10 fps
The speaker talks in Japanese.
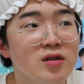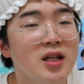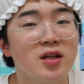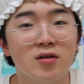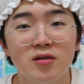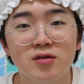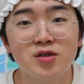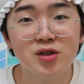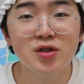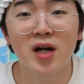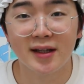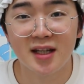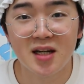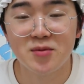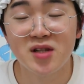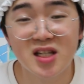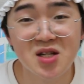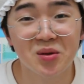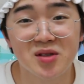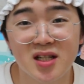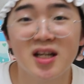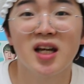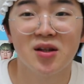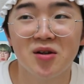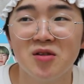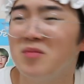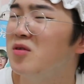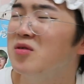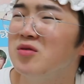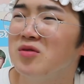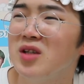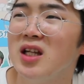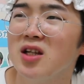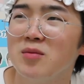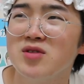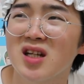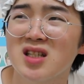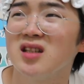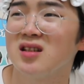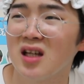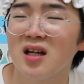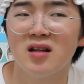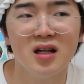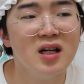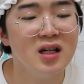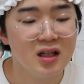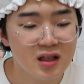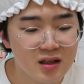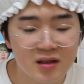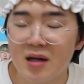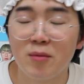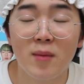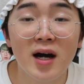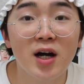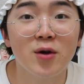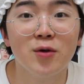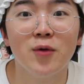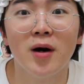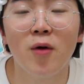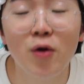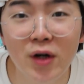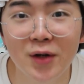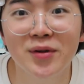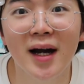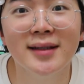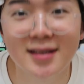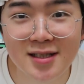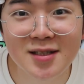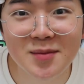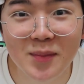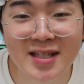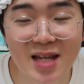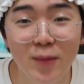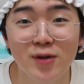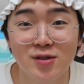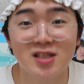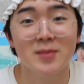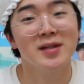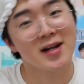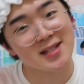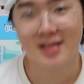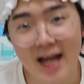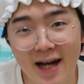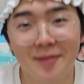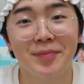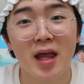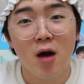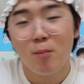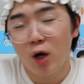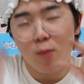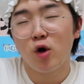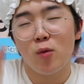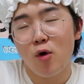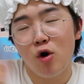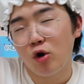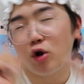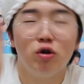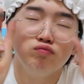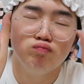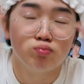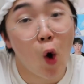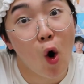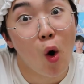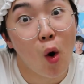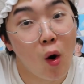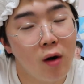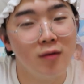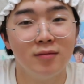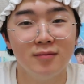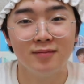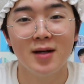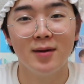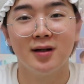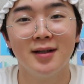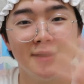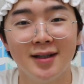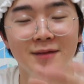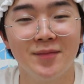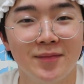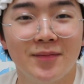何ていうの作る過程は難しいことしてないけどもうほん何ていうの難しかったでもマカロンは奥が深いです皆さんも作ってみてくださいじゃあもこもこもころんバイバーイ